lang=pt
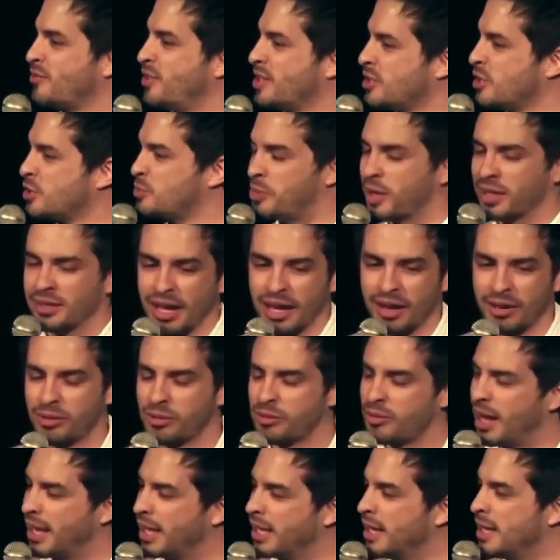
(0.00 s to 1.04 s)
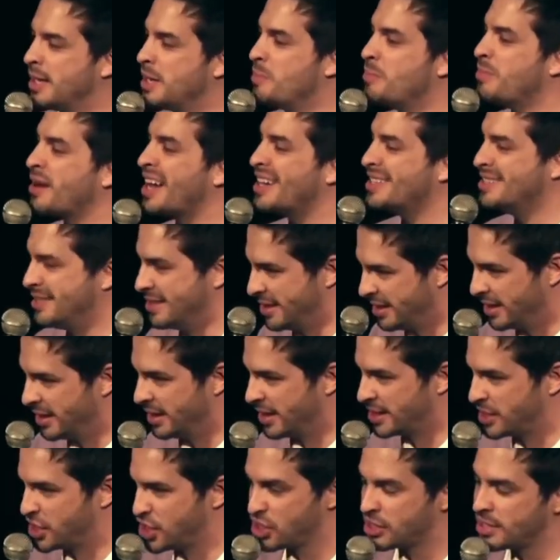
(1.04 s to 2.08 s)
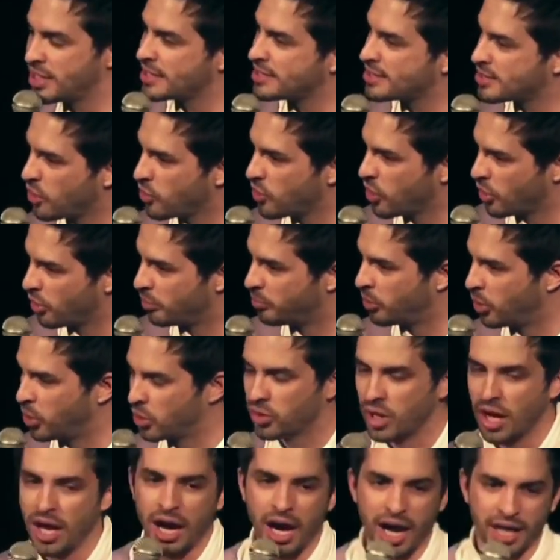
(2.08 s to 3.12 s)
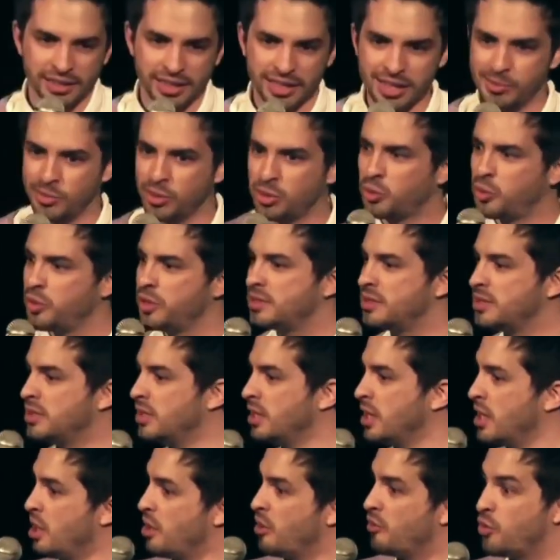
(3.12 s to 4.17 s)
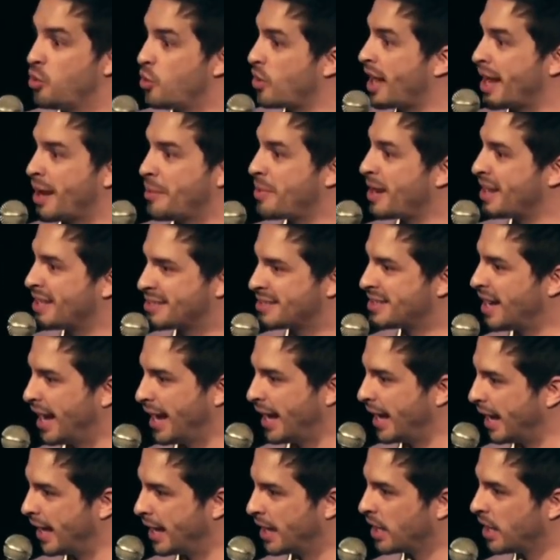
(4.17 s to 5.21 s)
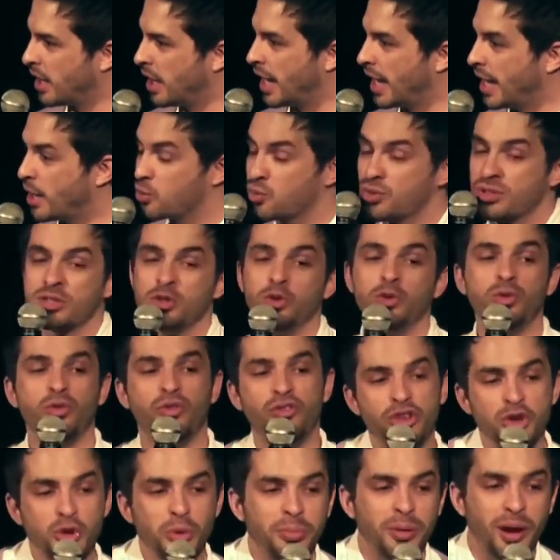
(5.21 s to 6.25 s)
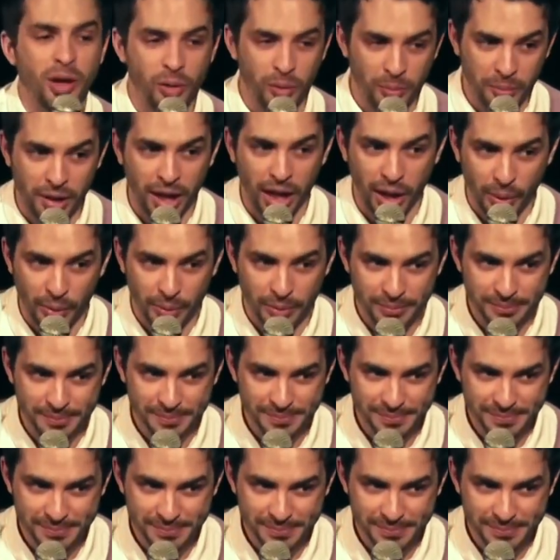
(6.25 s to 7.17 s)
fazer um espetáculo com a Nani em Brasília. A gente desceu no aeroporto, a Nani é muito conhecida, viu um cara abraçar ela, era o Silvinho Blau Blau.